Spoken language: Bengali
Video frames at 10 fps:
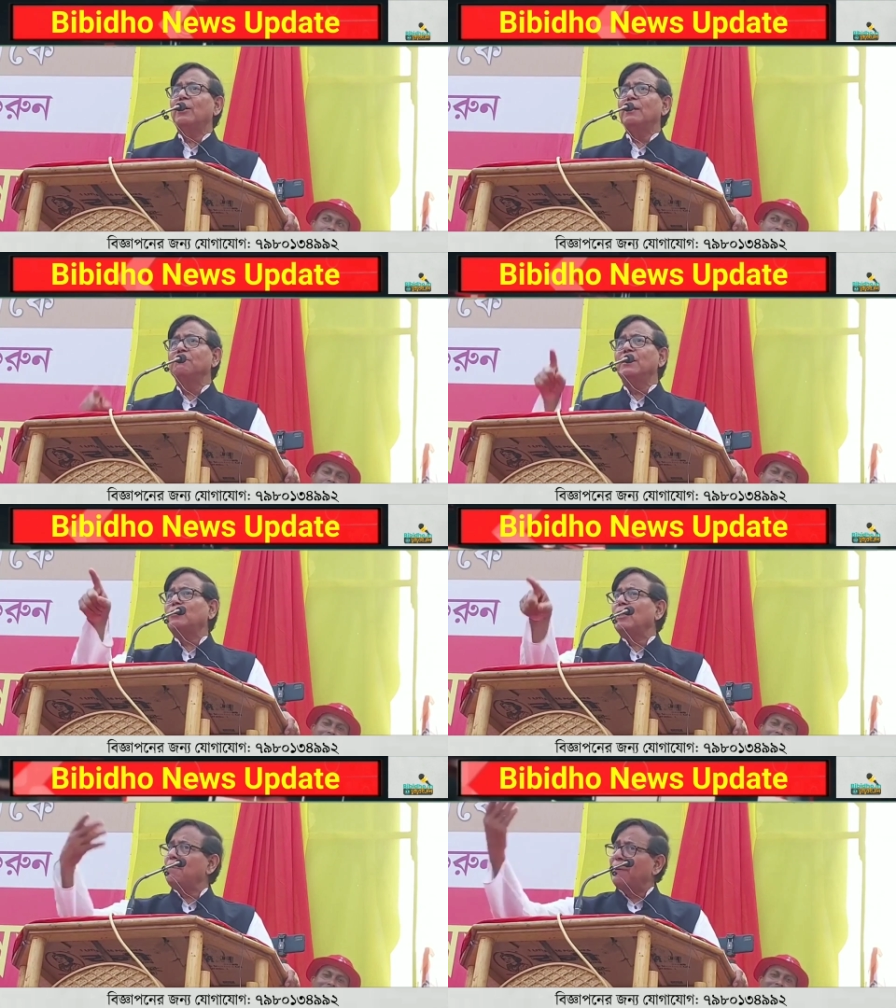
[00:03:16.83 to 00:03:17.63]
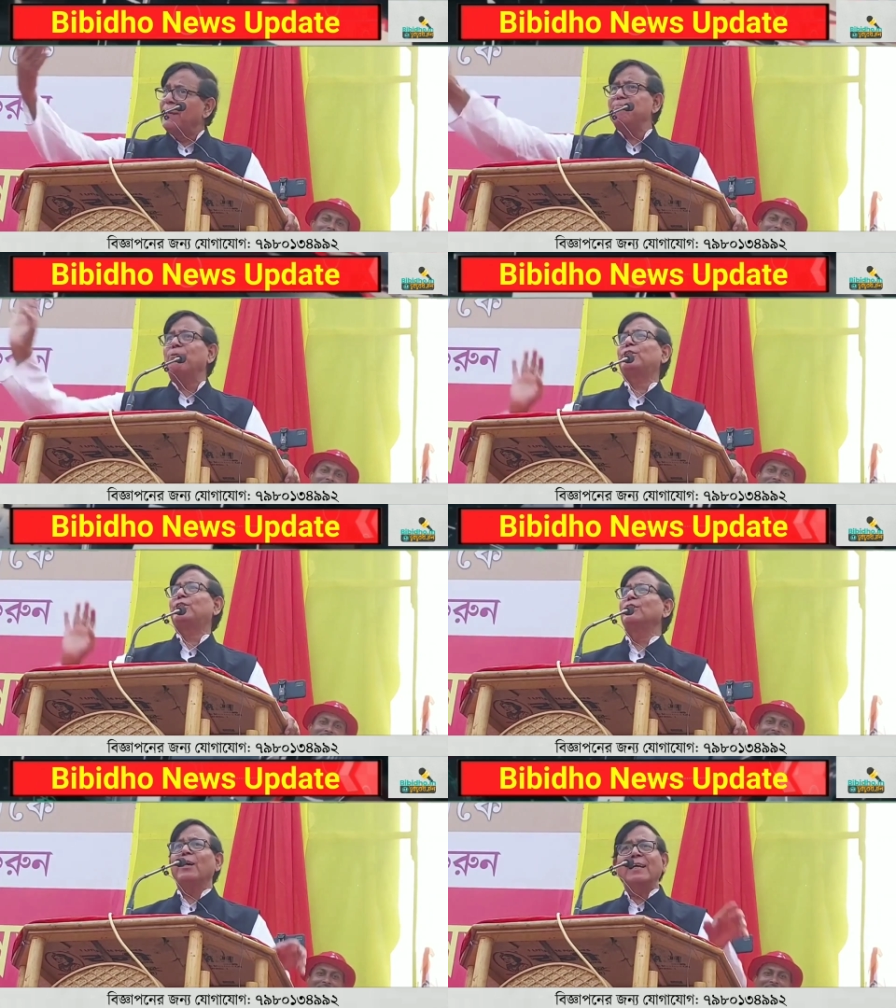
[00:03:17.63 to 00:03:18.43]
ওরে মিস কলে প্রেম
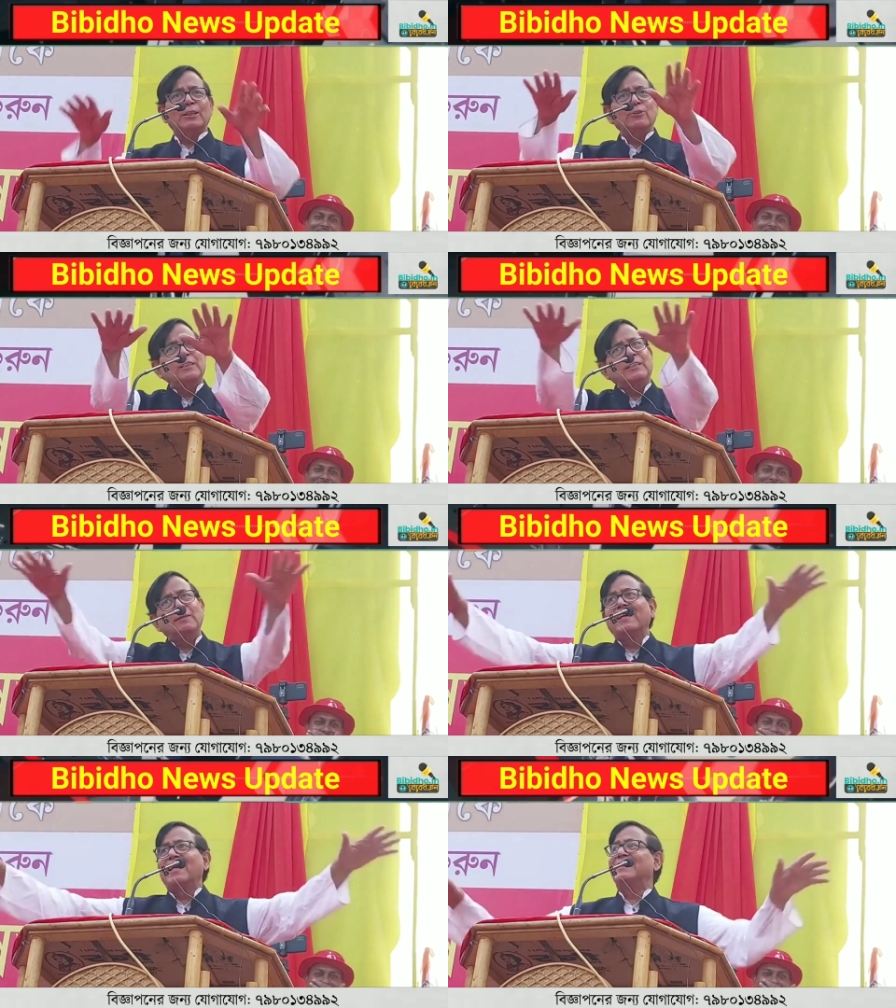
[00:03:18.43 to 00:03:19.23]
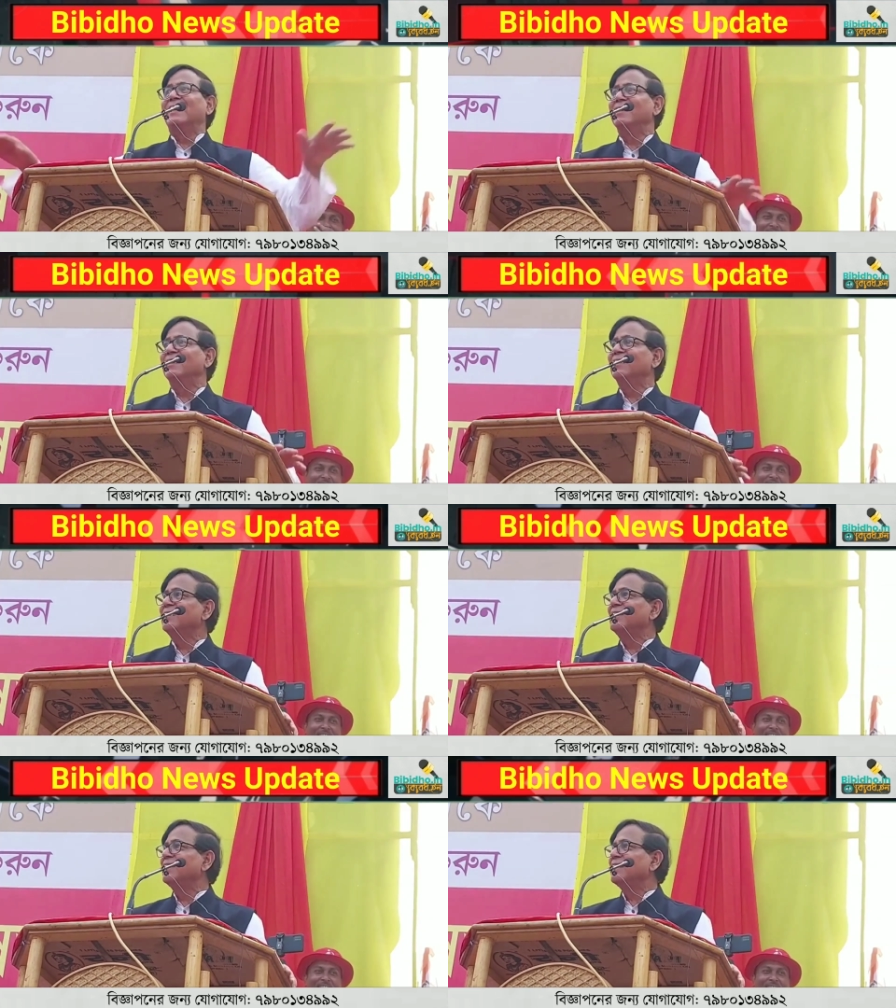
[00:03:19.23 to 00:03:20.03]
পর্যন্ত হয় না জোয়ান ছেলে মেয়েরা জানে
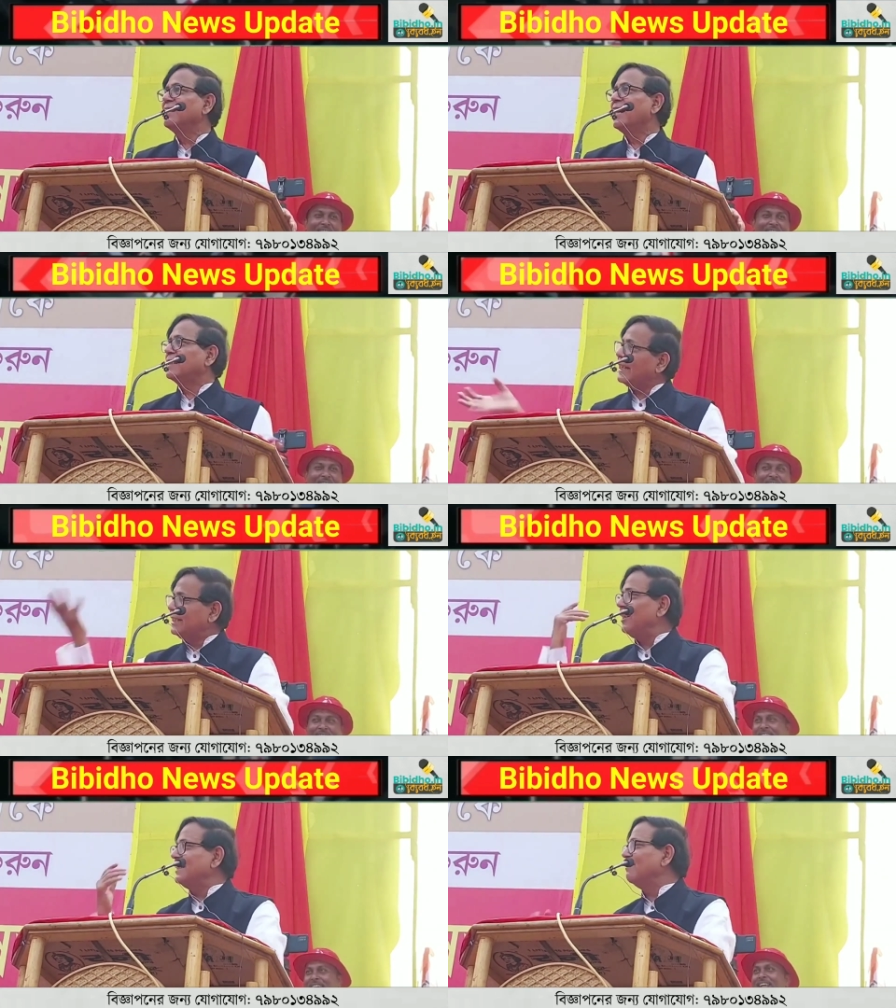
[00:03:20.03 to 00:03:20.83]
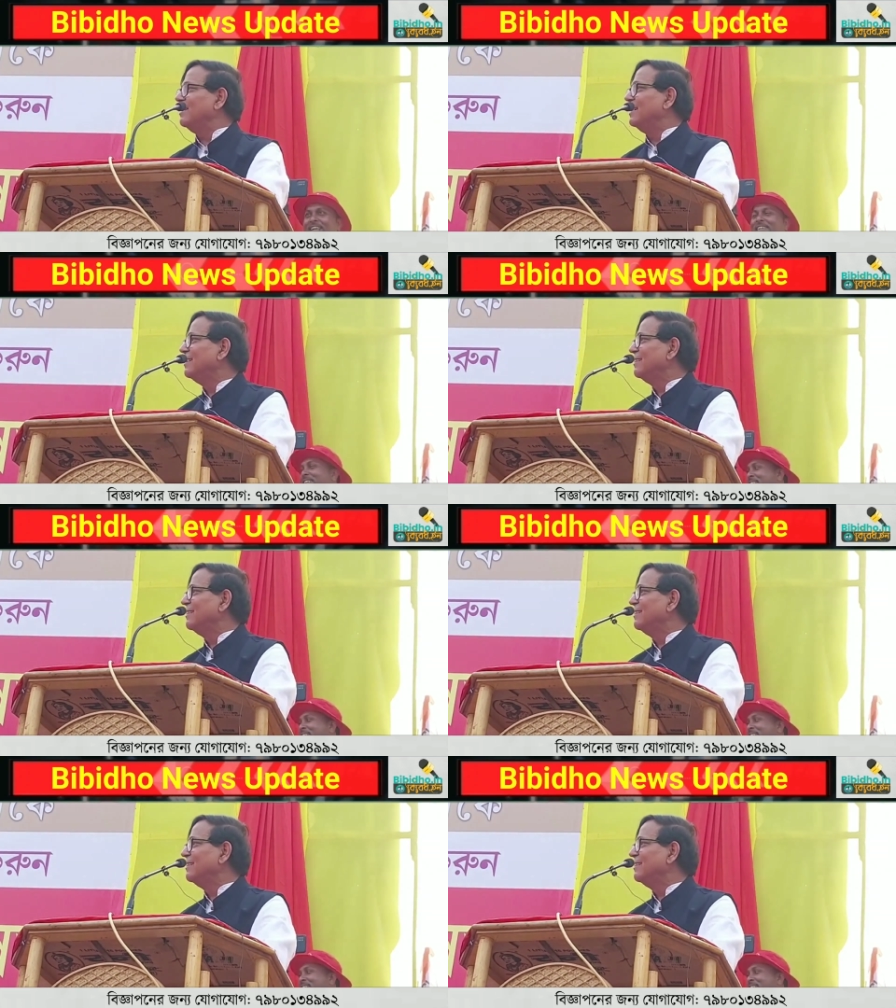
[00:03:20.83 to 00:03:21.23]
আর চাকরি হয়ে যাবে